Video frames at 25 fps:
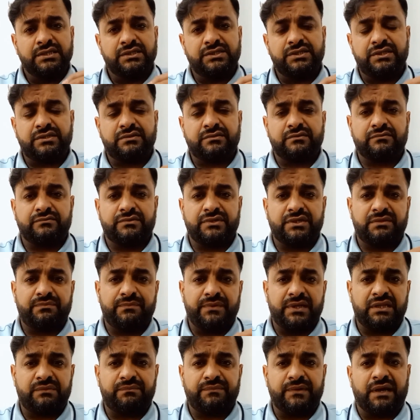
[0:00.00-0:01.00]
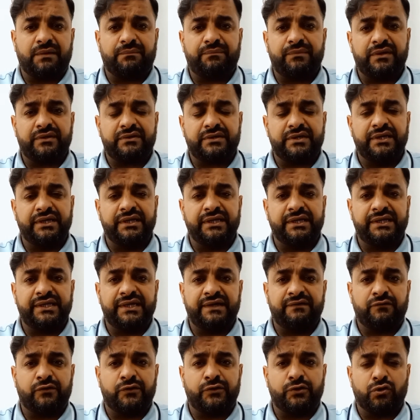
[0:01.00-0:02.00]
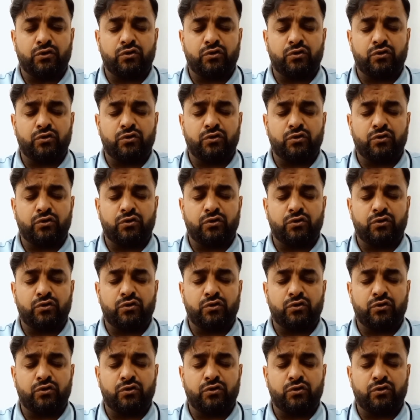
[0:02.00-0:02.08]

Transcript: जिस जिस बेस पे आपने स्टडी की है वो